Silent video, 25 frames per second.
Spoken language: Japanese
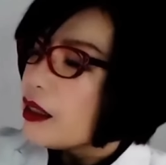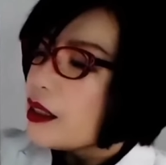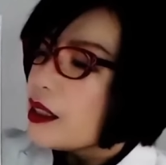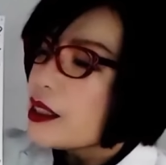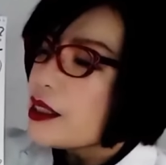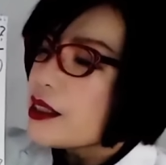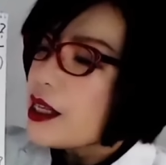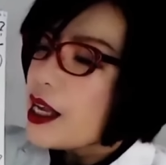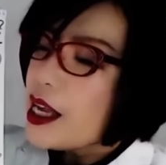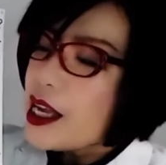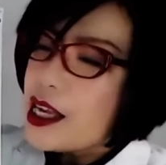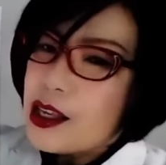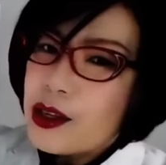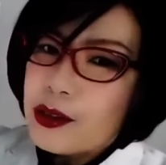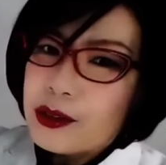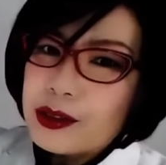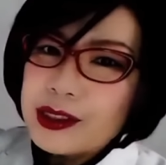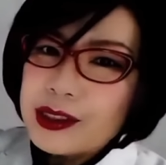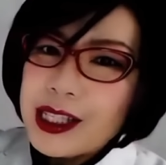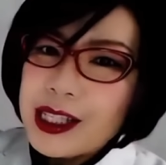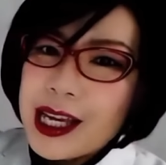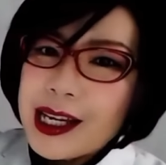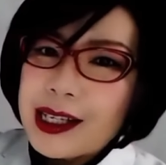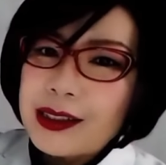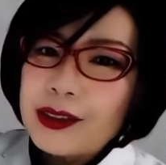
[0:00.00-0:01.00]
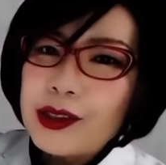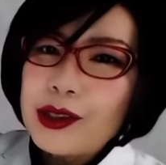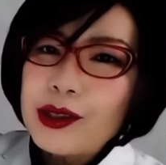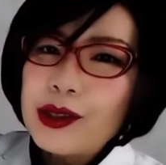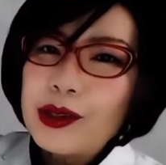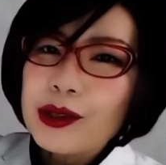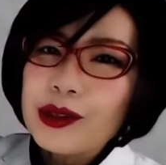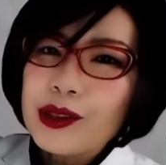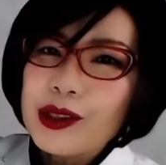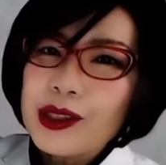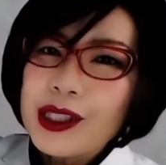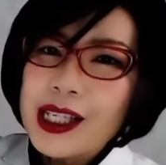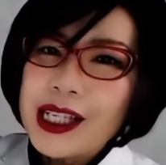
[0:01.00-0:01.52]
で、性欲低下とい
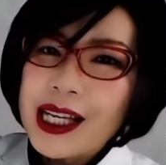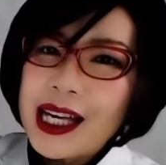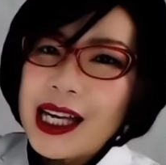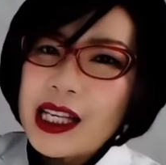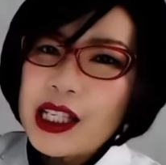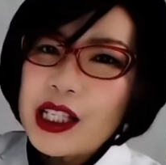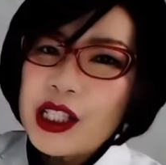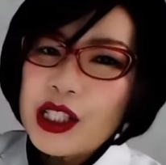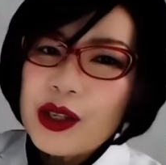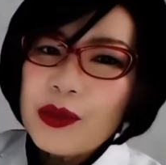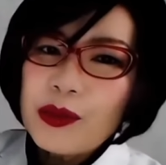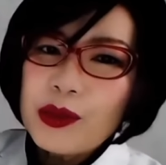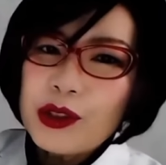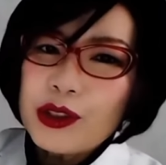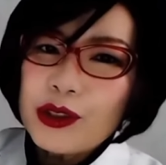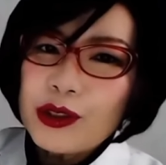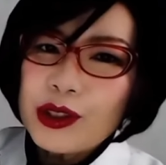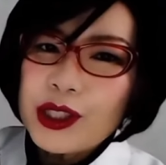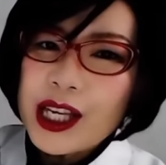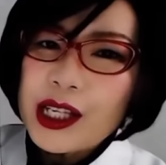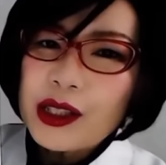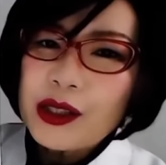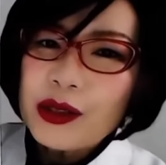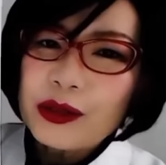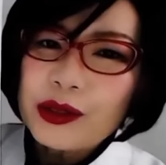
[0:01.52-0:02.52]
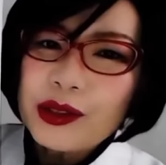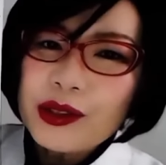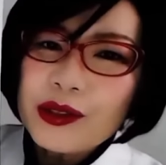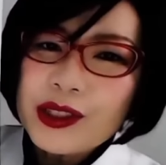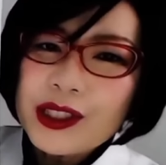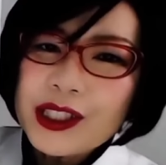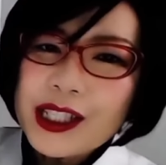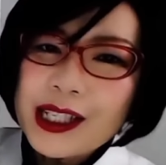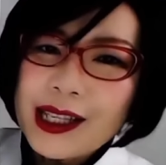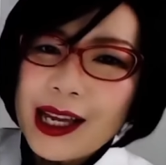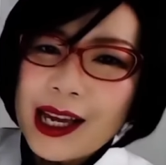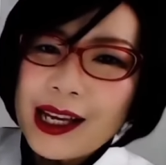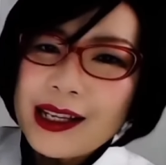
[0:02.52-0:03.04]
うことに関しても女性特有
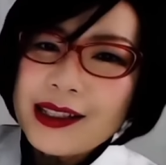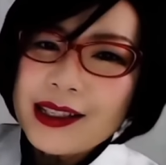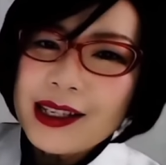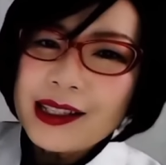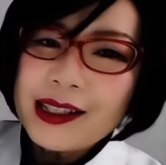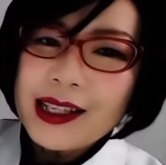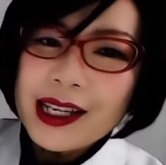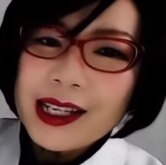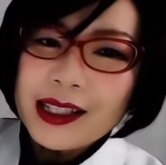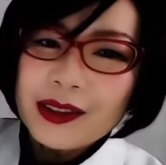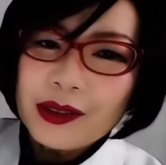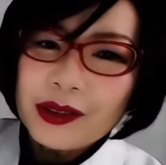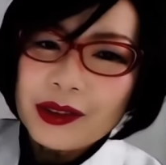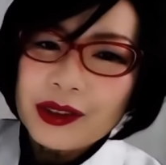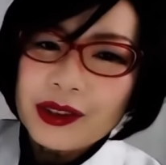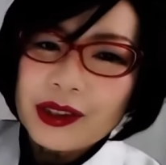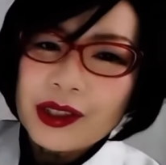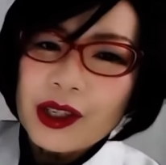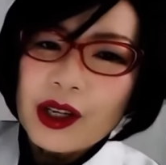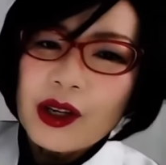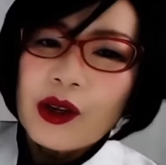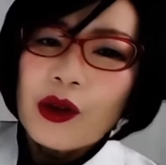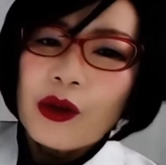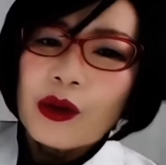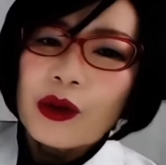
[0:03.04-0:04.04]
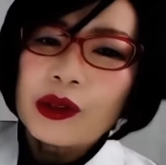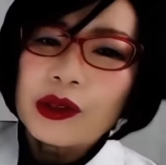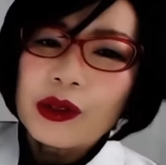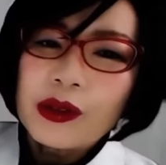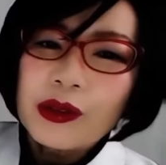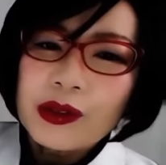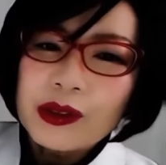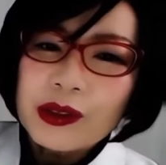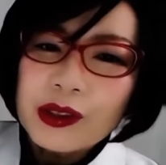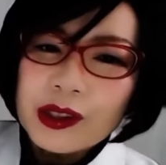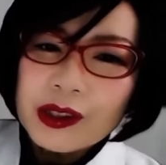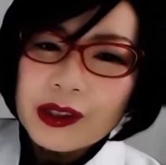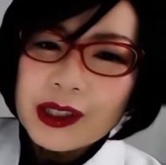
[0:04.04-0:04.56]
じゃないんじゃないの
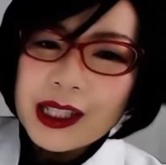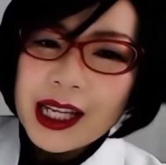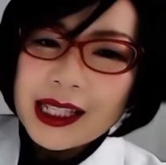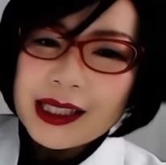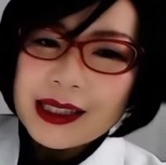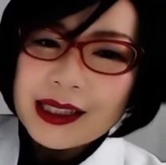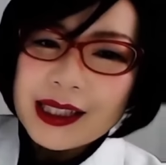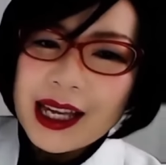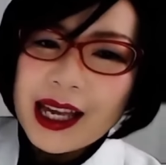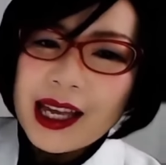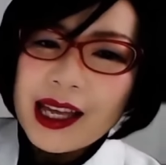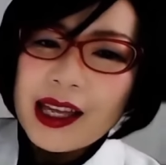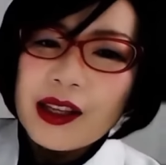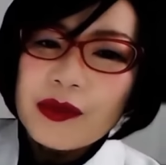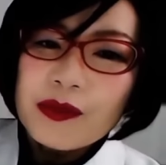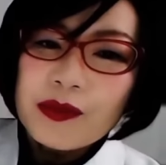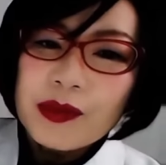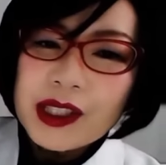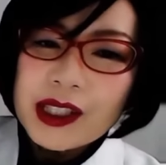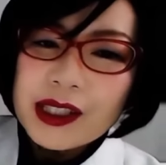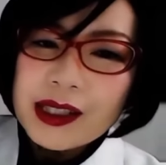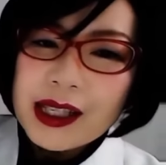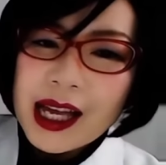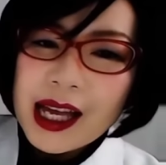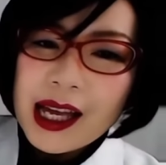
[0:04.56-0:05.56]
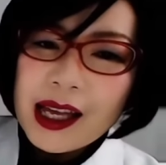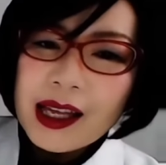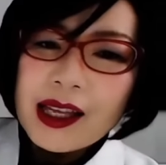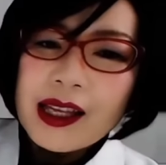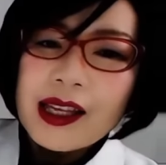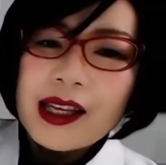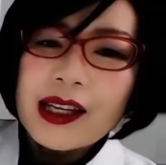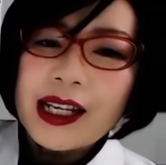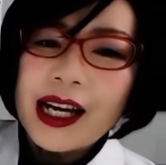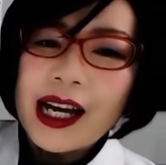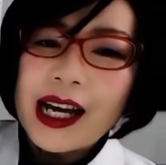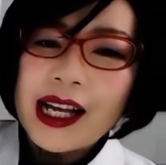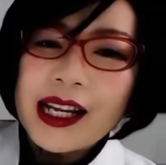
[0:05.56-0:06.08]
男の人だってみんな
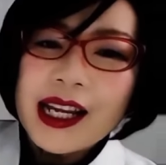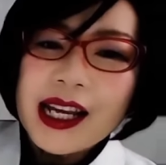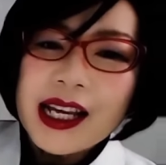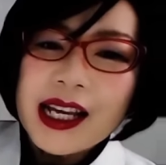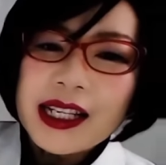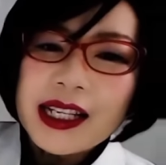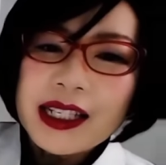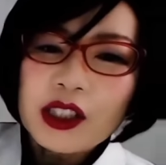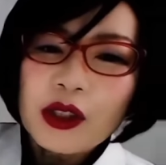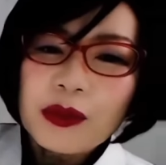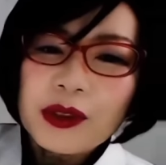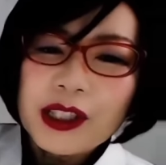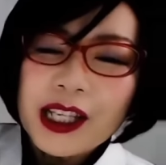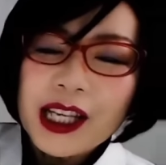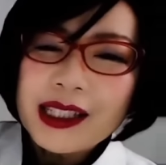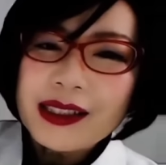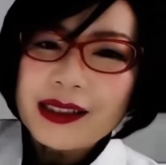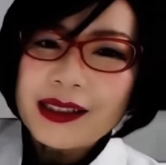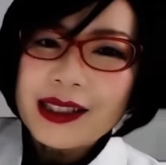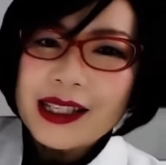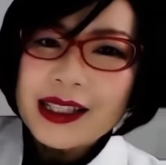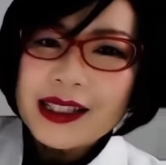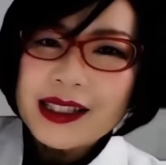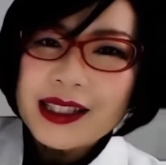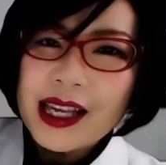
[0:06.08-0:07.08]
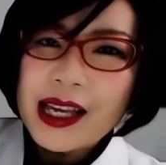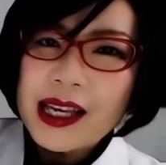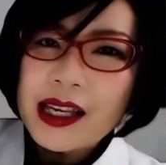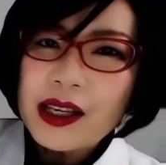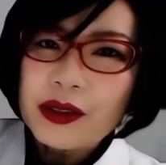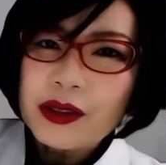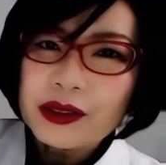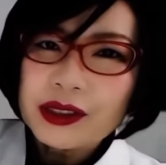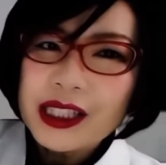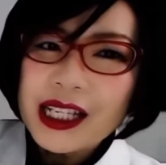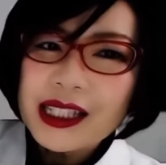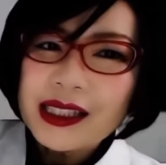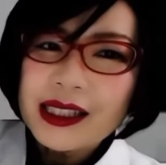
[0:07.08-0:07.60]
加齢に伴って性
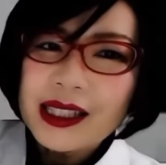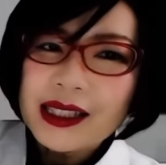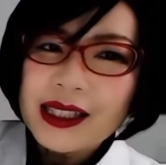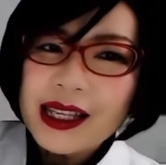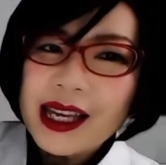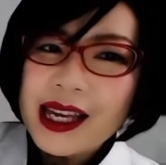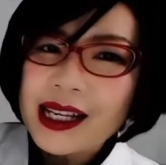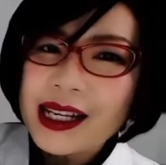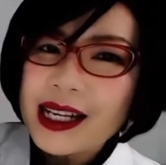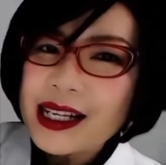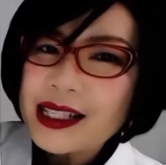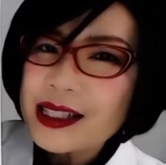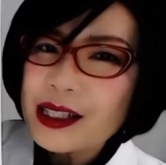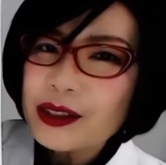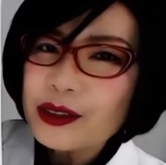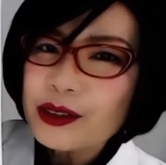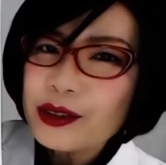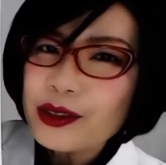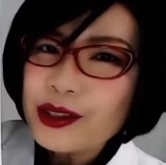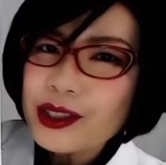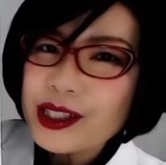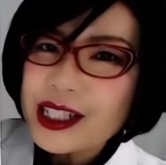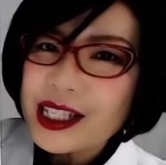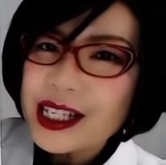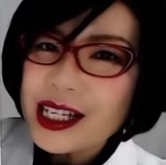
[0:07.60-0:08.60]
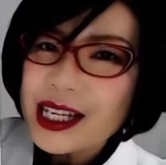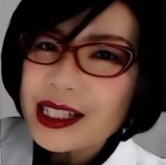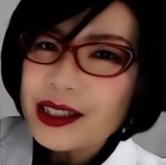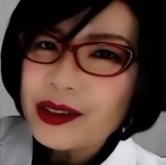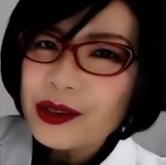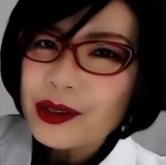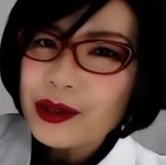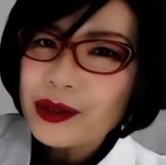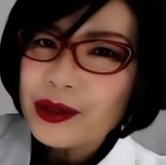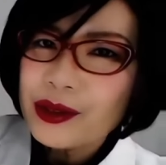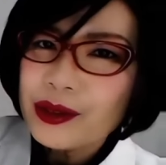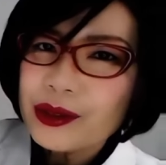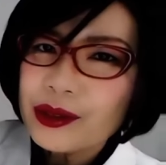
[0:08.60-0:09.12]
欲なんて低下してくるんじゃない
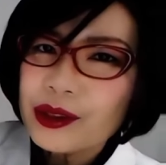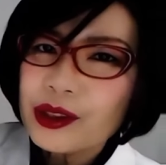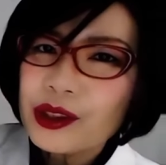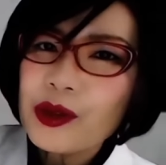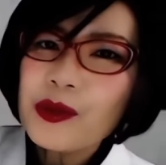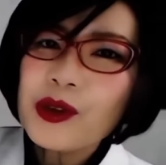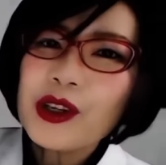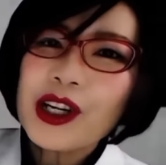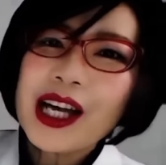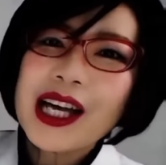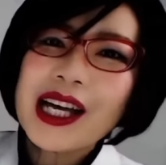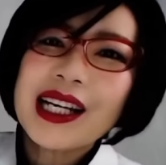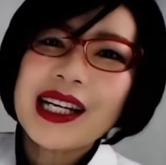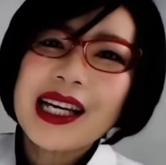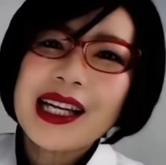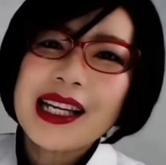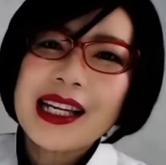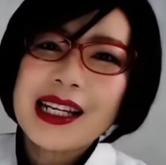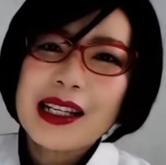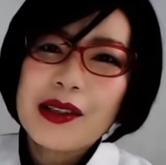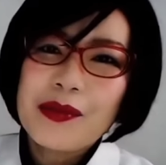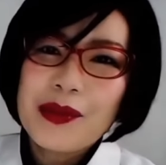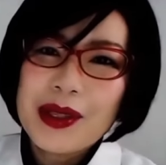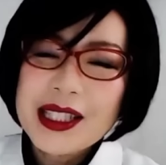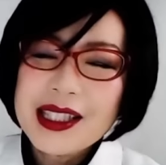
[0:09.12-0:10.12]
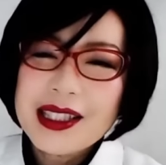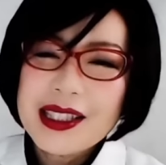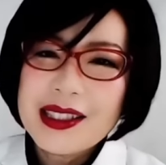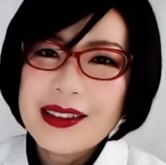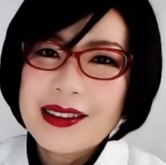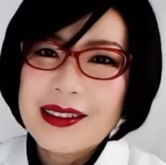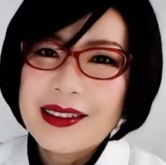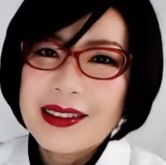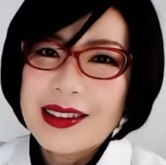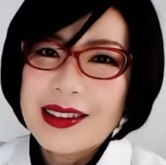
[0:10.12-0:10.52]
のとも考えられます。